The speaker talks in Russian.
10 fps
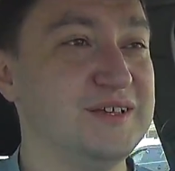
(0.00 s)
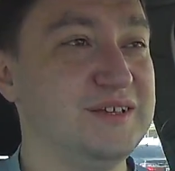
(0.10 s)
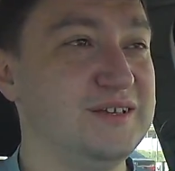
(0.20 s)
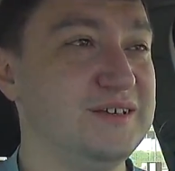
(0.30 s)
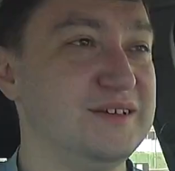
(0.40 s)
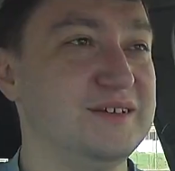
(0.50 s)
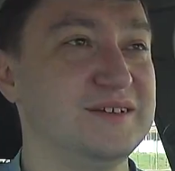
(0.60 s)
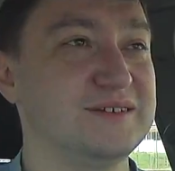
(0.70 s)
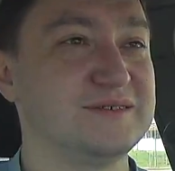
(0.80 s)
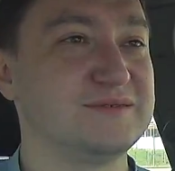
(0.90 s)

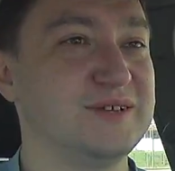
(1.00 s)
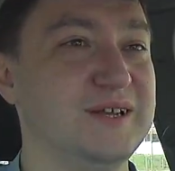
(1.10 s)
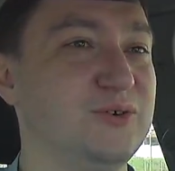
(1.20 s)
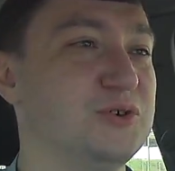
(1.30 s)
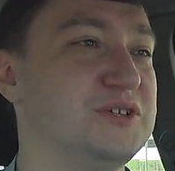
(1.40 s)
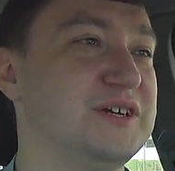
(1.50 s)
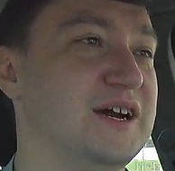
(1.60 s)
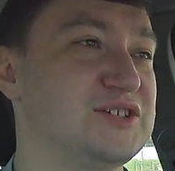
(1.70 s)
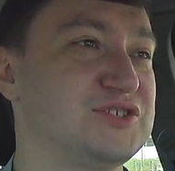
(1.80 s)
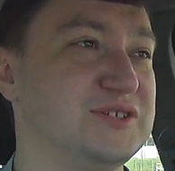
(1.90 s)
и далеко не
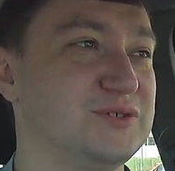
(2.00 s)
каждый,